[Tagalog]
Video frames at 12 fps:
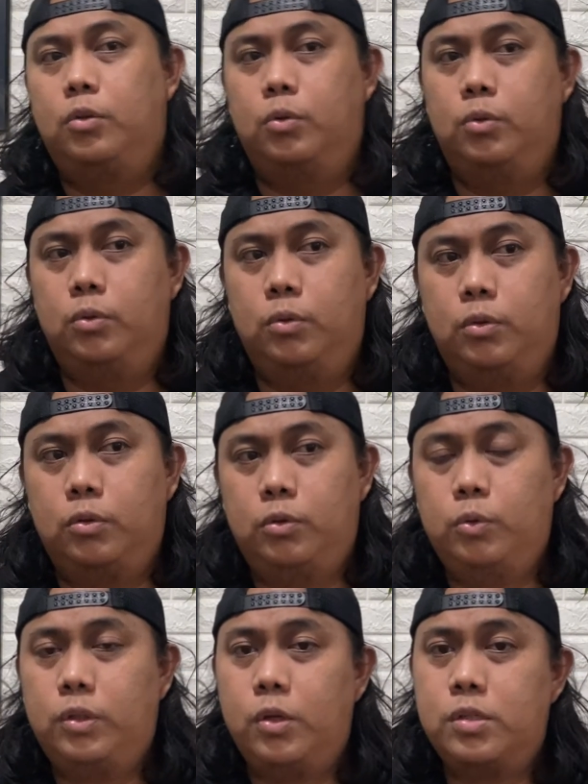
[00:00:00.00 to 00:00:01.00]
to
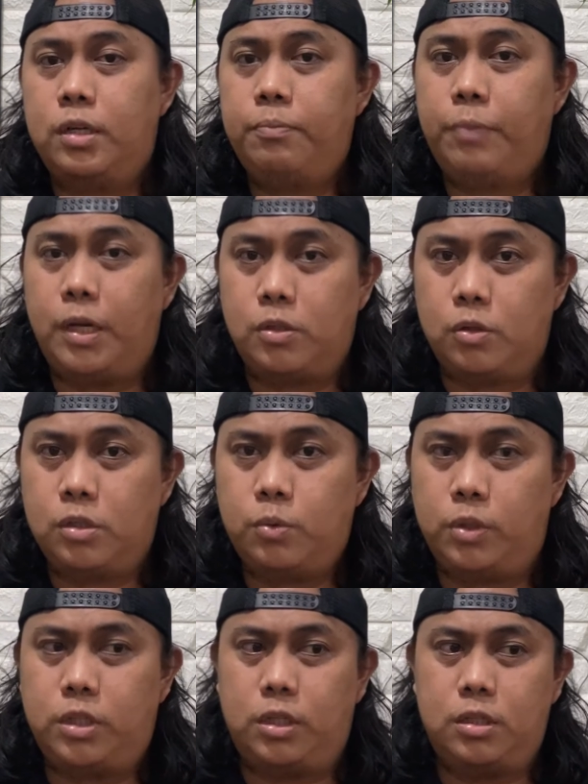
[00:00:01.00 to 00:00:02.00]
2,000 pesos,
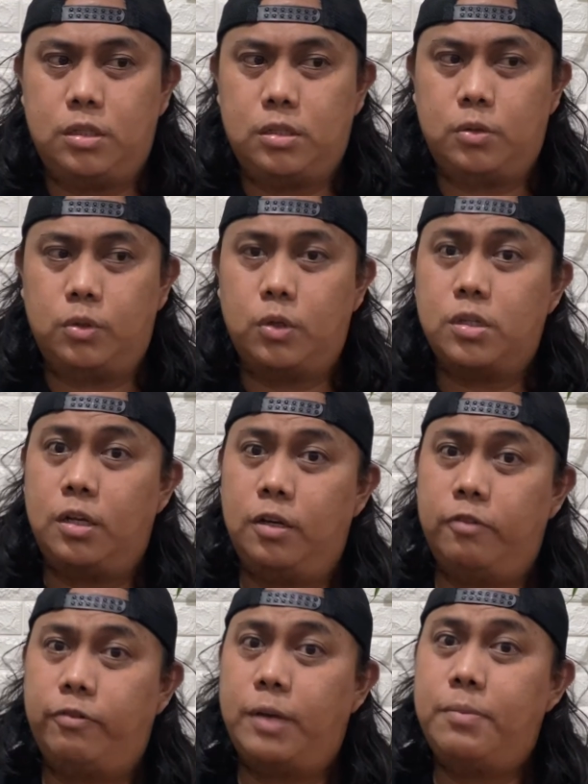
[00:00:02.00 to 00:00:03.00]
which is
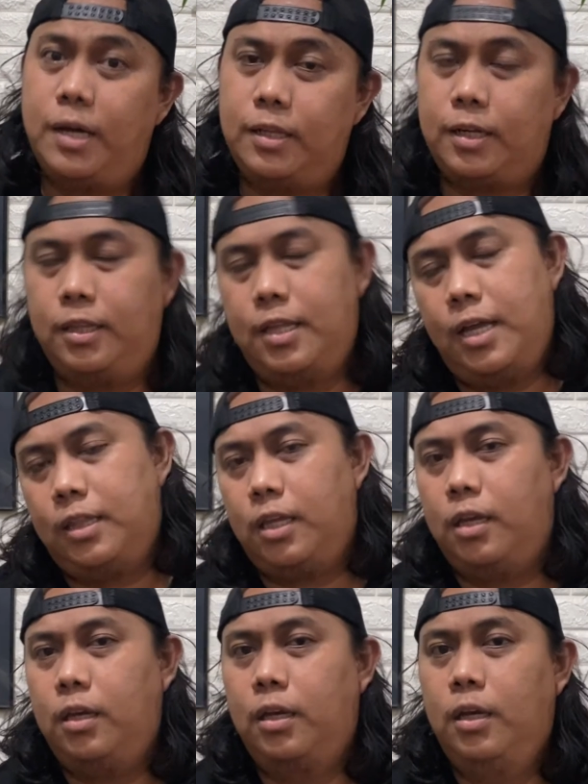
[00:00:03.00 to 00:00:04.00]
2,500 dati.